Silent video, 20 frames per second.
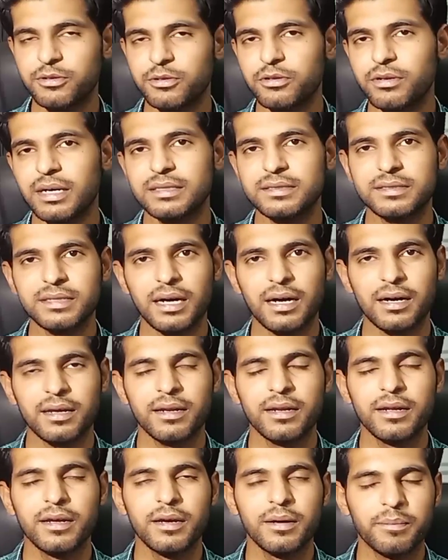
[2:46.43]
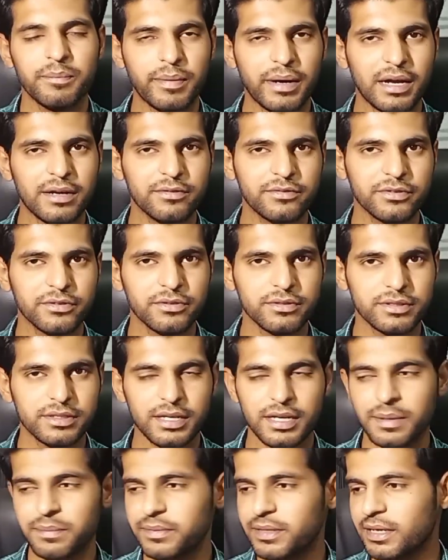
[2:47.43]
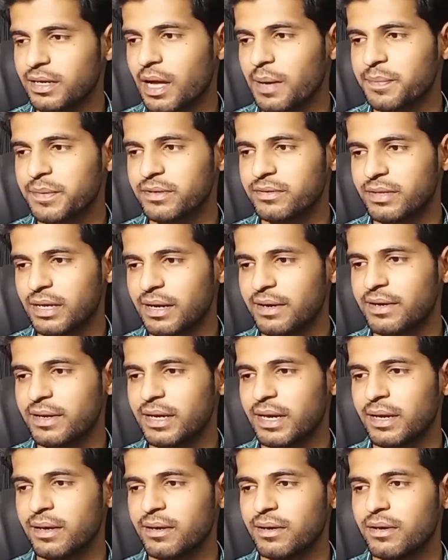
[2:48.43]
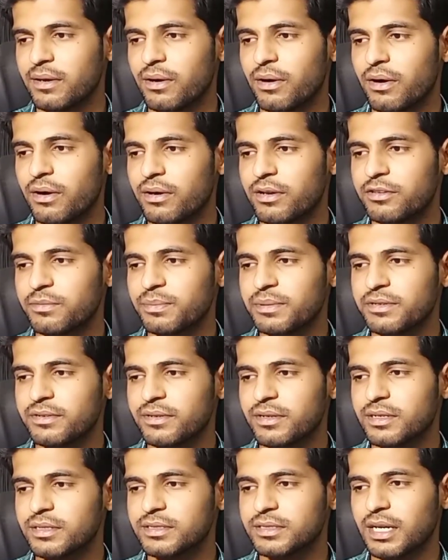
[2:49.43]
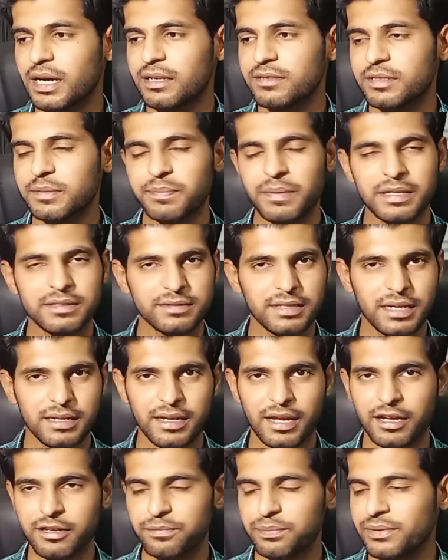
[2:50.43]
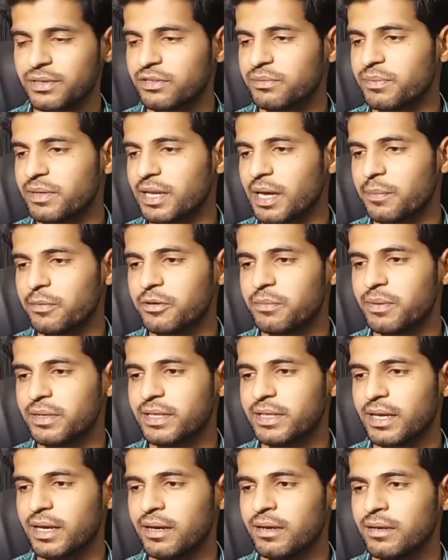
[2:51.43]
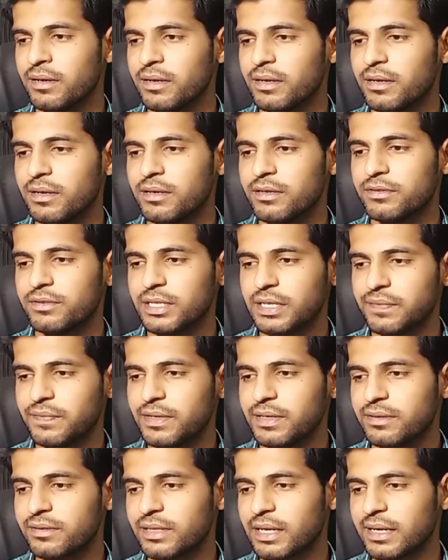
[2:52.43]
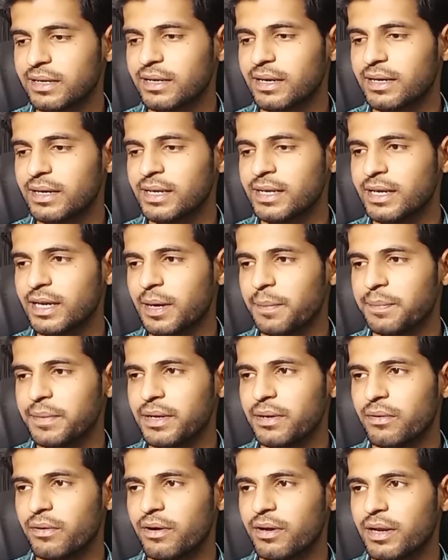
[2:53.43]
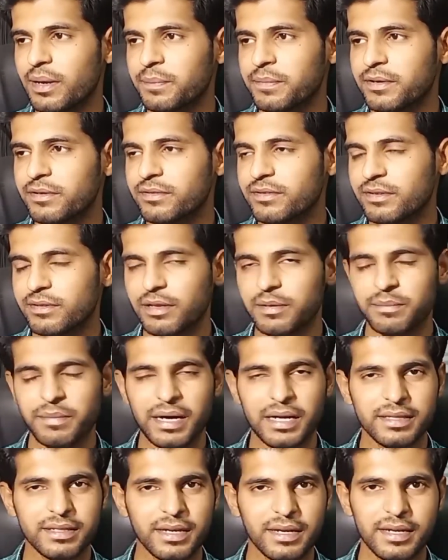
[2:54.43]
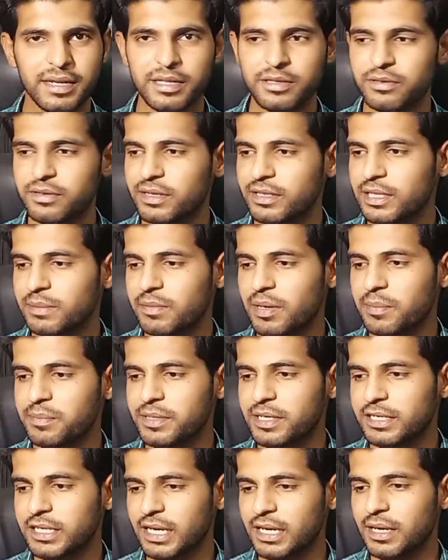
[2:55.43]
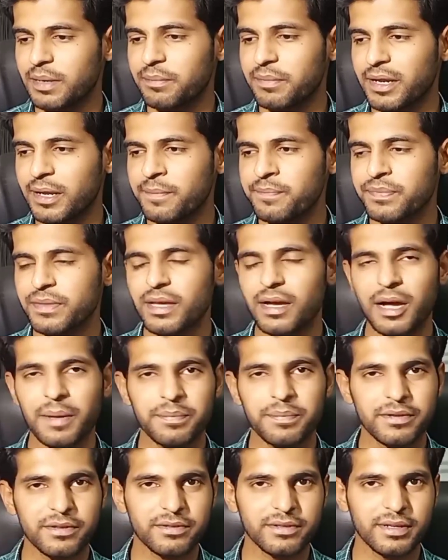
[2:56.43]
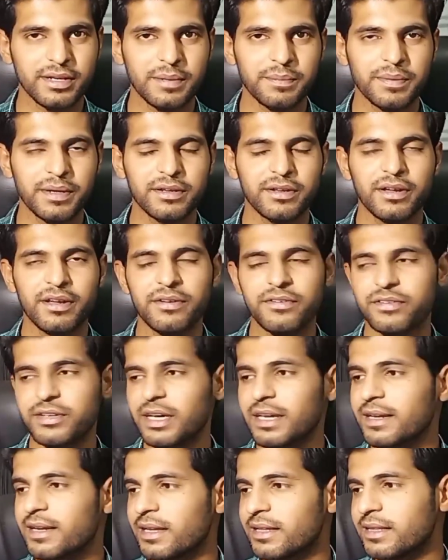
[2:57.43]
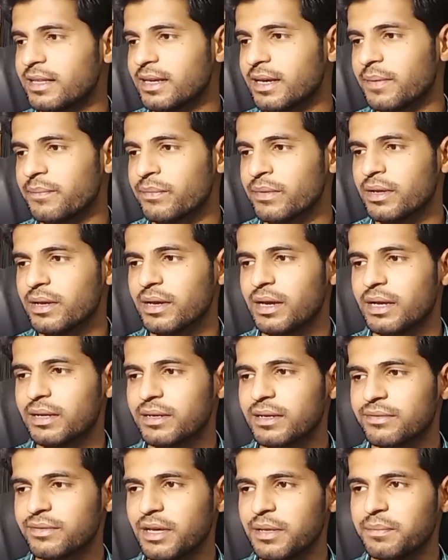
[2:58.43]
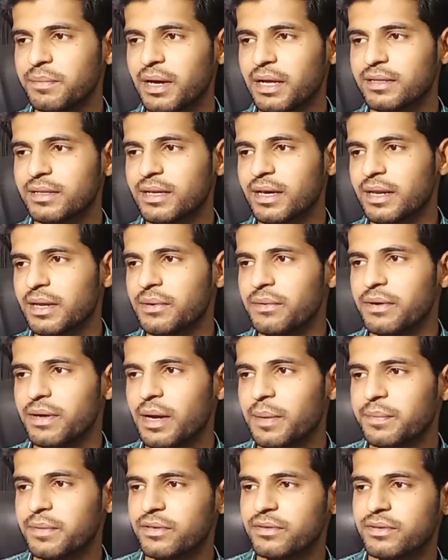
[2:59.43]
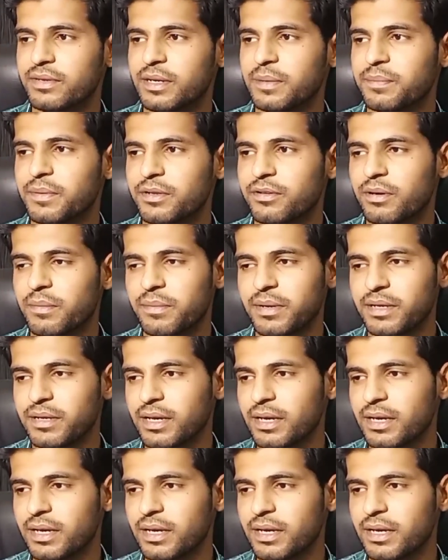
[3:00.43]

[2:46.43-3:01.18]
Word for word: दो हज़ार पाँच सौ दरम तक आपकी सैलरी है और इसमें चार से पाँच साल का एक्सपीरियंस मैंने आपको बताया वी सेंड करनी है आपने और उनके साथ बात करनी है तो ये तमाम डिटेल हमने आपकी स्क्रीन पर ये शेयर कर दी है इनके साथ बात करें और आपकी स्क्रीन पर जो हमने